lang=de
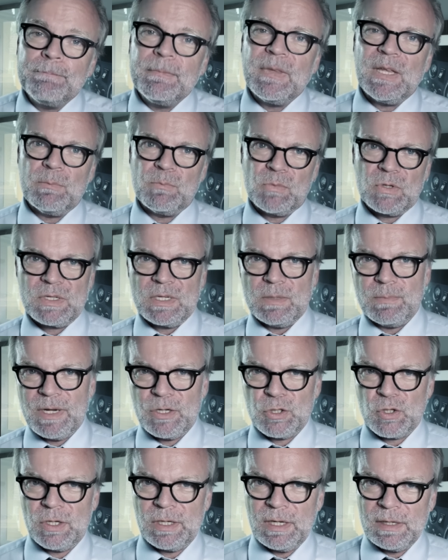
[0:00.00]
Dem muss ich
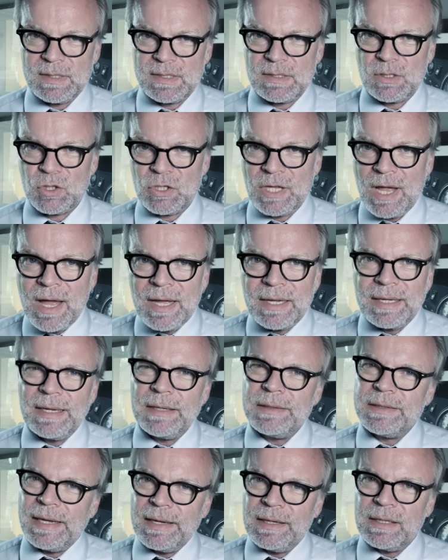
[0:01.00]
mal journalistisch
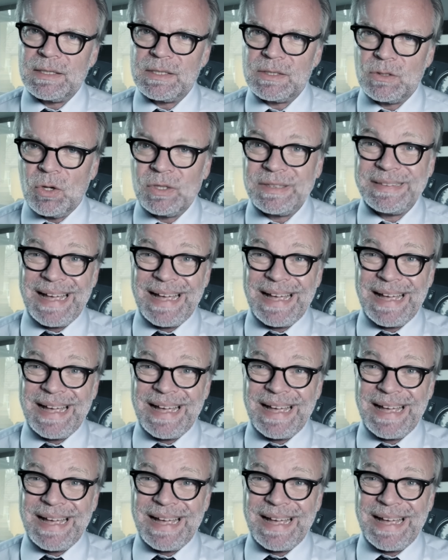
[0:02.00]
nachgehen, denke ich noch.